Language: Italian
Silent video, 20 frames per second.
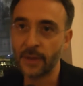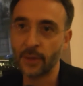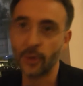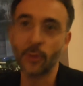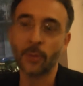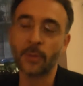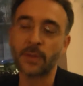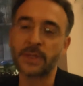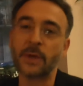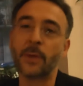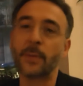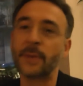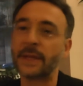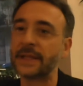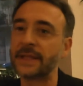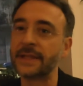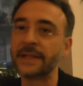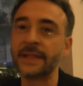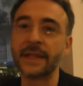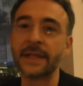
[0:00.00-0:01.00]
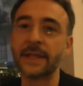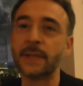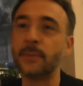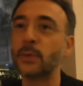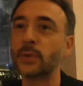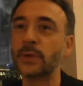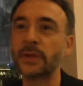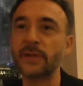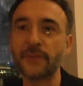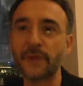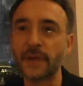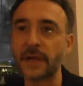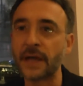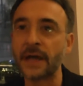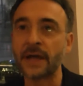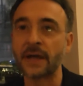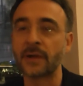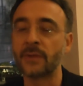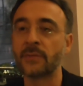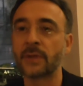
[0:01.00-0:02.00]
Noi non possiamo pretendere di
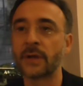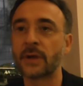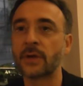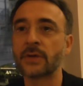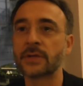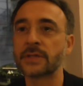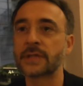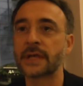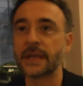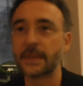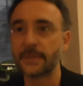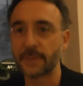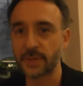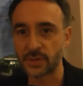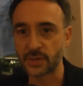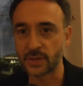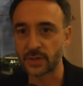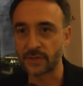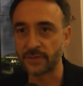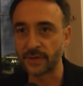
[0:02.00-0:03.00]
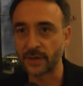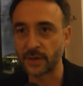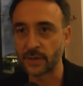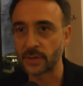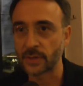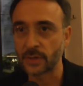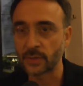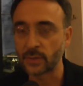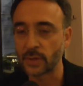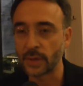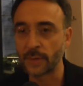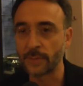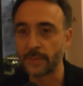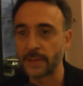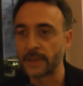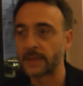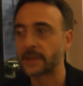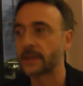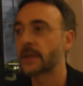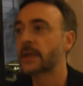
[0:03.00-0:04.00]
modificare una cosa che le persone fanno
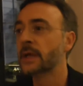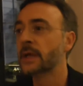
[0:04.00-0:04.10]
naturalmente.